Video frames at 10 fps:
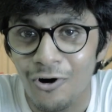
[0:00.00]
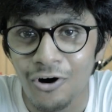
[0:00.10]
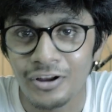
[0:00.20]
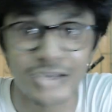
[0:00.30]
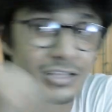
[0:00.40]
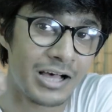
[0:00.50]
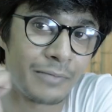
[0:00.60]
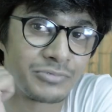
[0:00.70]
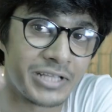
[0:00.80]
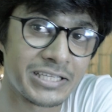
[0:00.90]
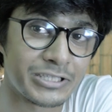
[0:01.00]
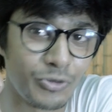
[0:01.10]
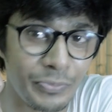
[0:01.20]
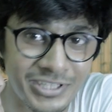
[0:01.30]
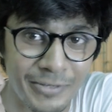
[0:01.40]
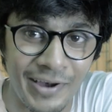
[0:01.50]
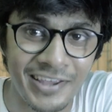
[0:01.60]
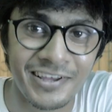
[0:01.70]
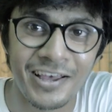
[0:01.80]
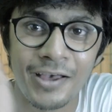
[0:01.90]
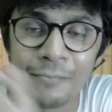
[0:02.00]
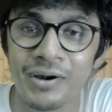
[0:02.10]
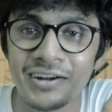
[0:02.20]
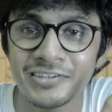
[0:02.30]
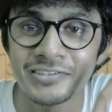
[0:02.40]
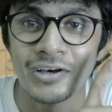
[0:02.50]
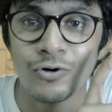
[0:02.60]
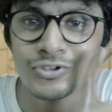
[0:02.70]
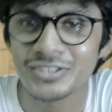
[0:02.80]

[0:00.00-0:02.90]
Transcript: और आप देख सकते हो पीछे बाइक बट uh,